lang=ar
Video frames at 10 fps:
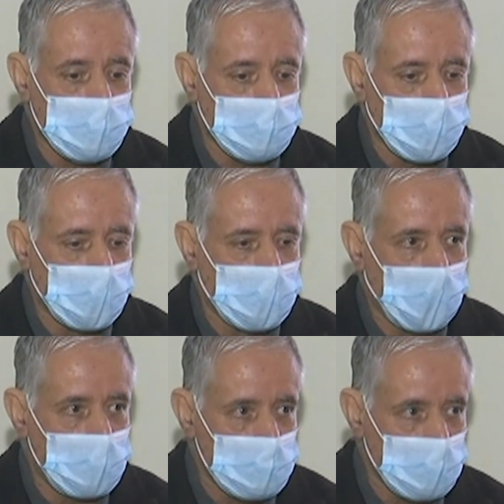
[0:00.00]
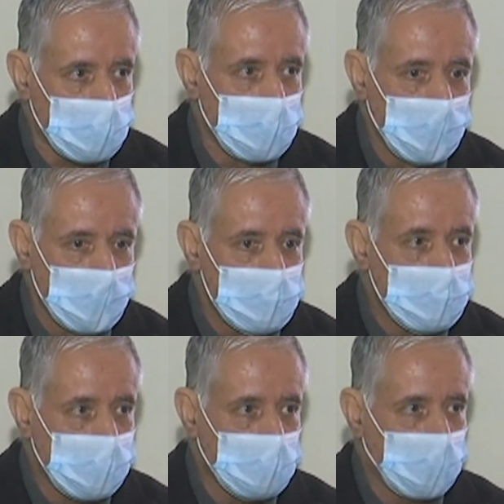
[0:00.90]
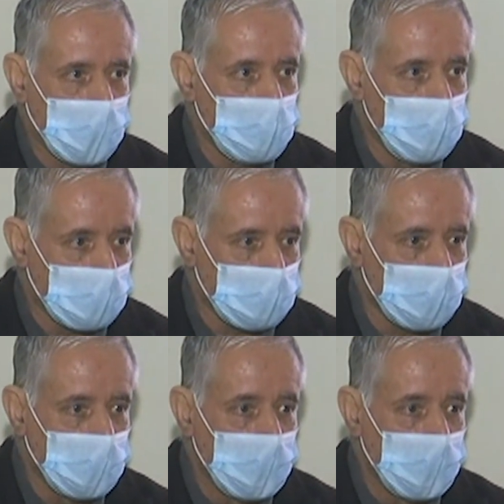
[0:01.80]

وقطة الحجر زادت معنوياتنا